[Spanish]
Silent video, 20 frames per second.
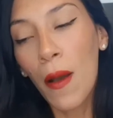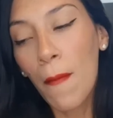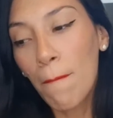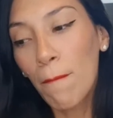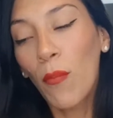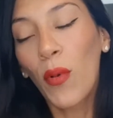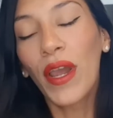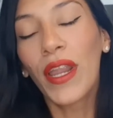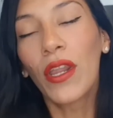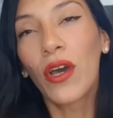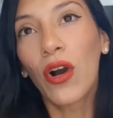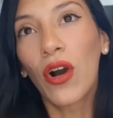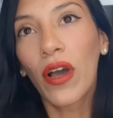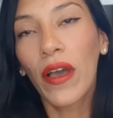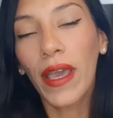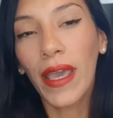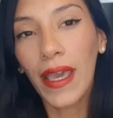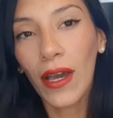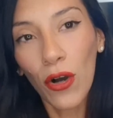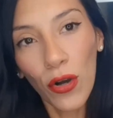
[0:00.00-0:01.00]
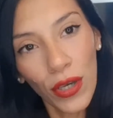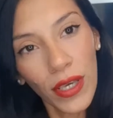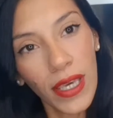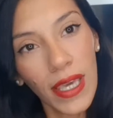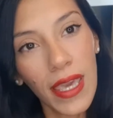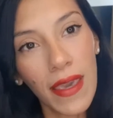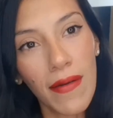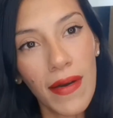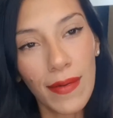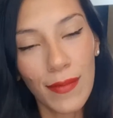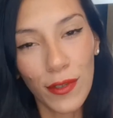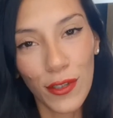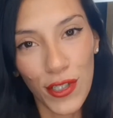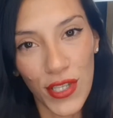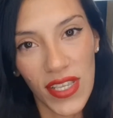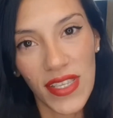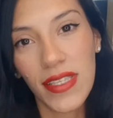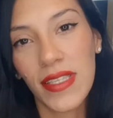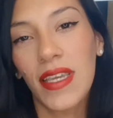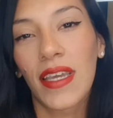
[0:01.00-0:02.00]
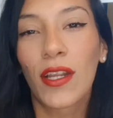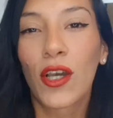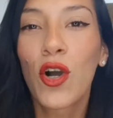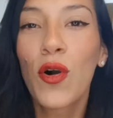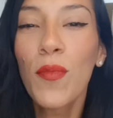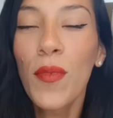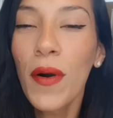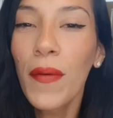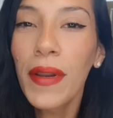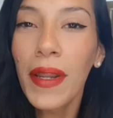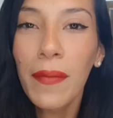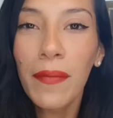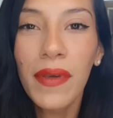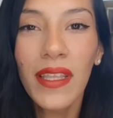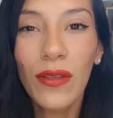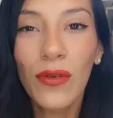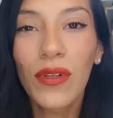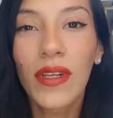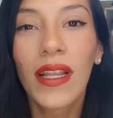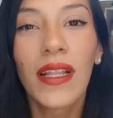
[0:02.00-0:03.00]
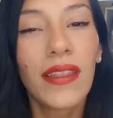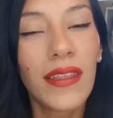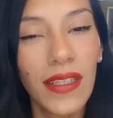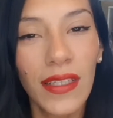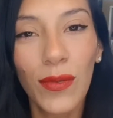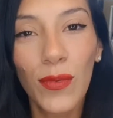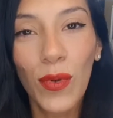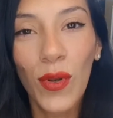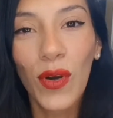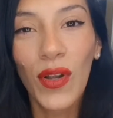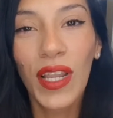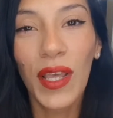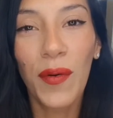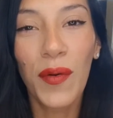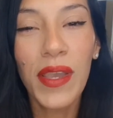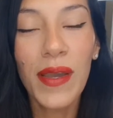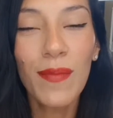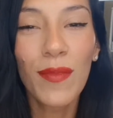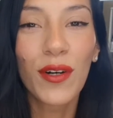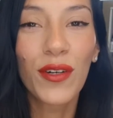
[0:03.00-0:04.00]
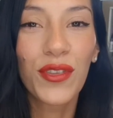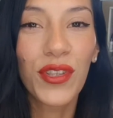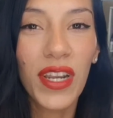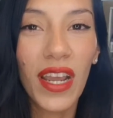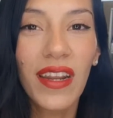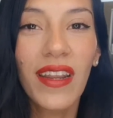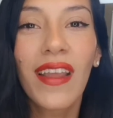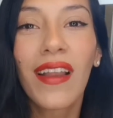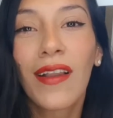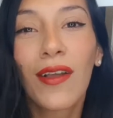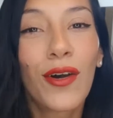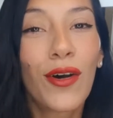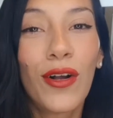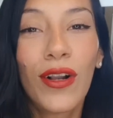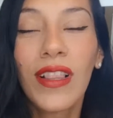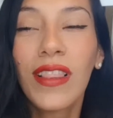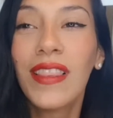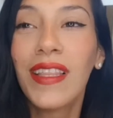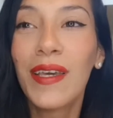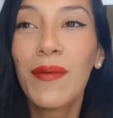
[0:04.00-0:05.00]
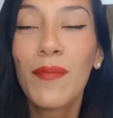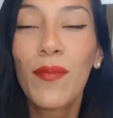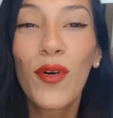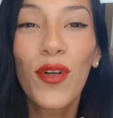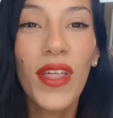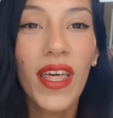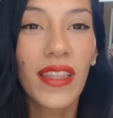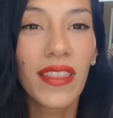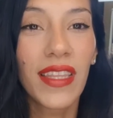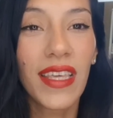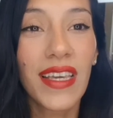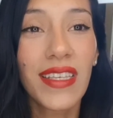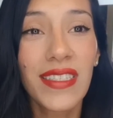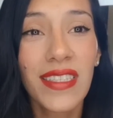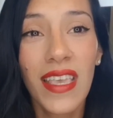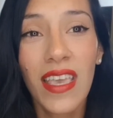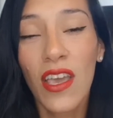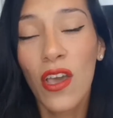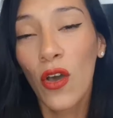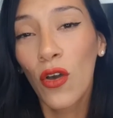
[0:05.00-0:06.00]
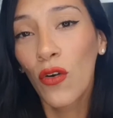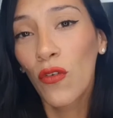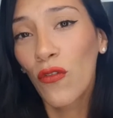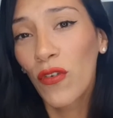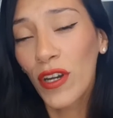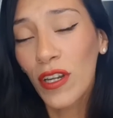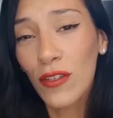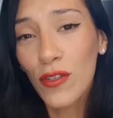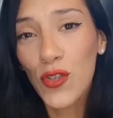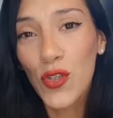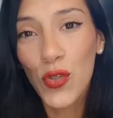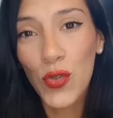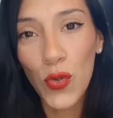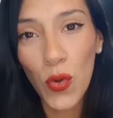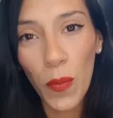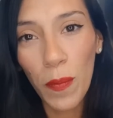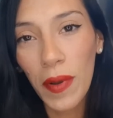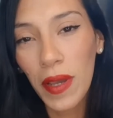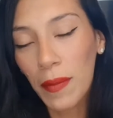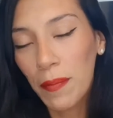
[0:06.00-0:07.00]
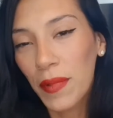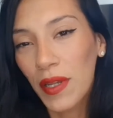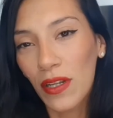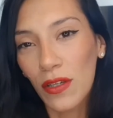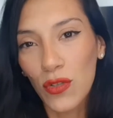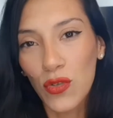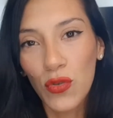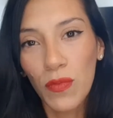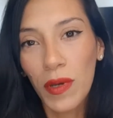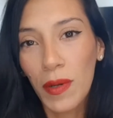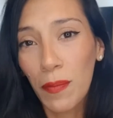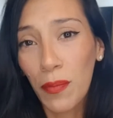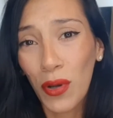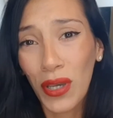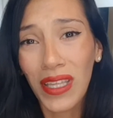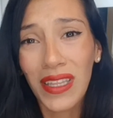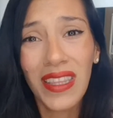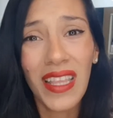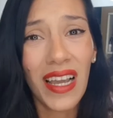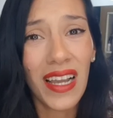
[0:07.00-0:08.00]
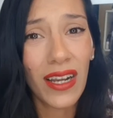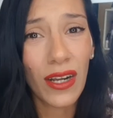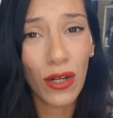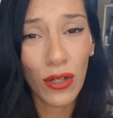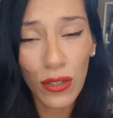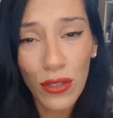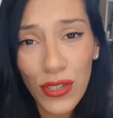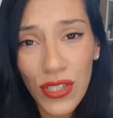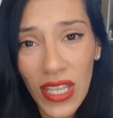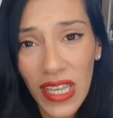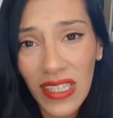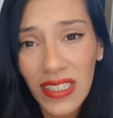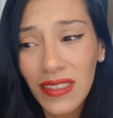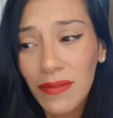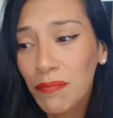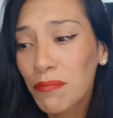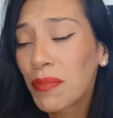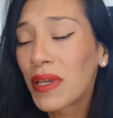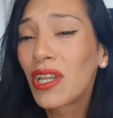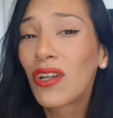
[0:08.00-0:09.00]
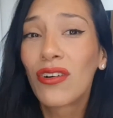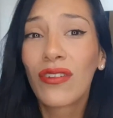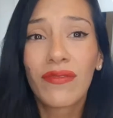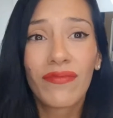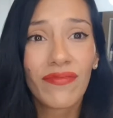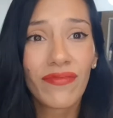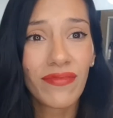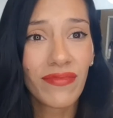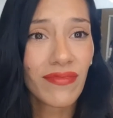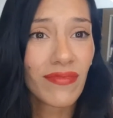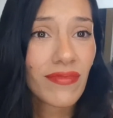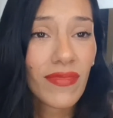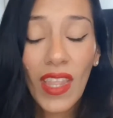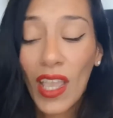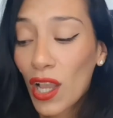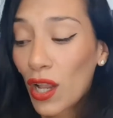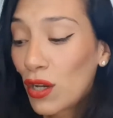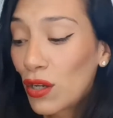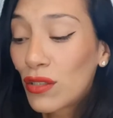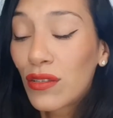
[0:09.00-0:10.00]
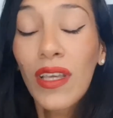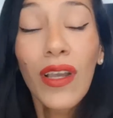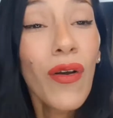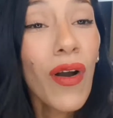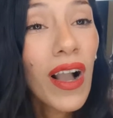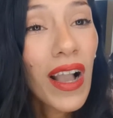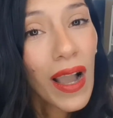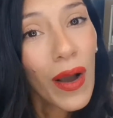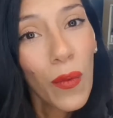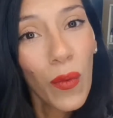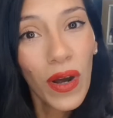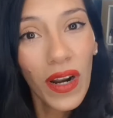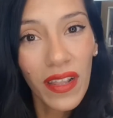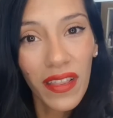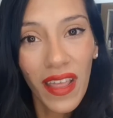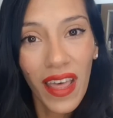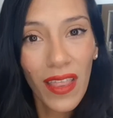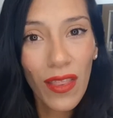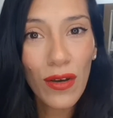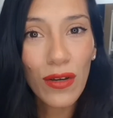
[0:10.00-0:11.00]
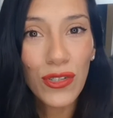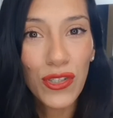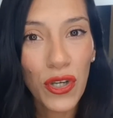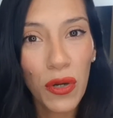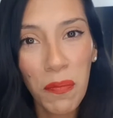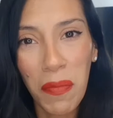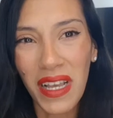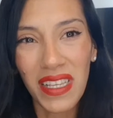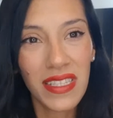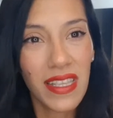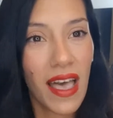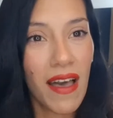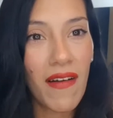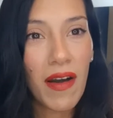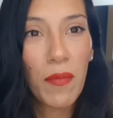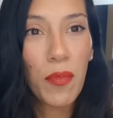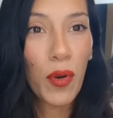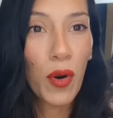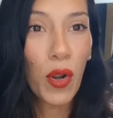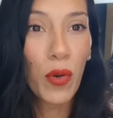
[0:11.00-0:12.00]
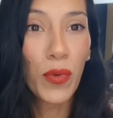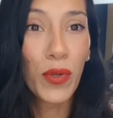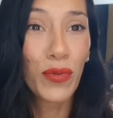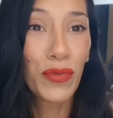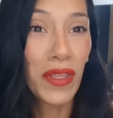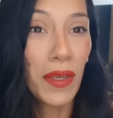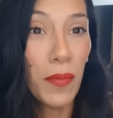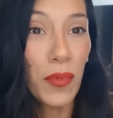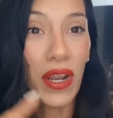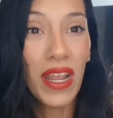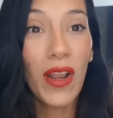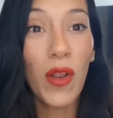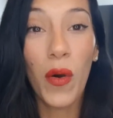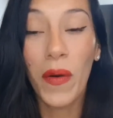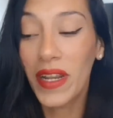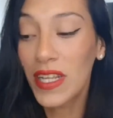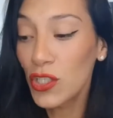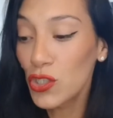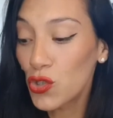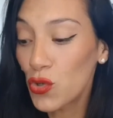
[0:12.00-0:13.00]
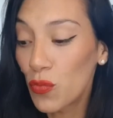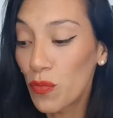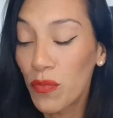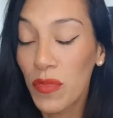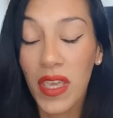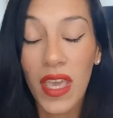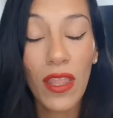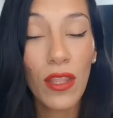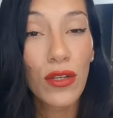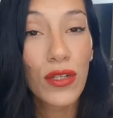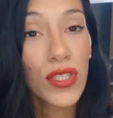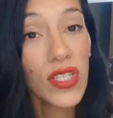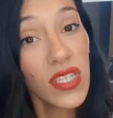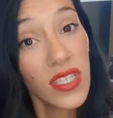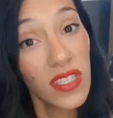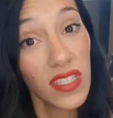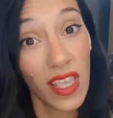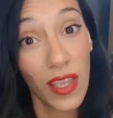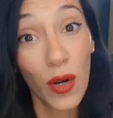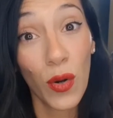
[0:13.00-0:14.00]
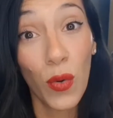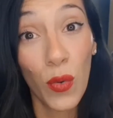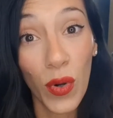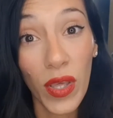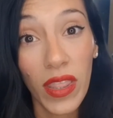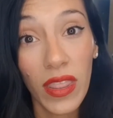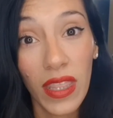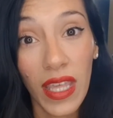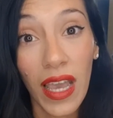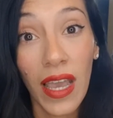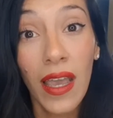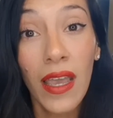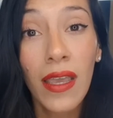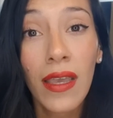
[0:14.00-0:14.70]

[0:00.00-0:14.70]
Bueno, hoy qué vamos a hacer? Como habrán visto en el título, les voy a mostrar el haul de Modatex. Fueron súper, pero súper poquitas cosas, pero lo tengo acá guardado. Yo pasaba por los vi, ustedes por ahí lo habrán chusmeado, no sé si se dieron cuenta,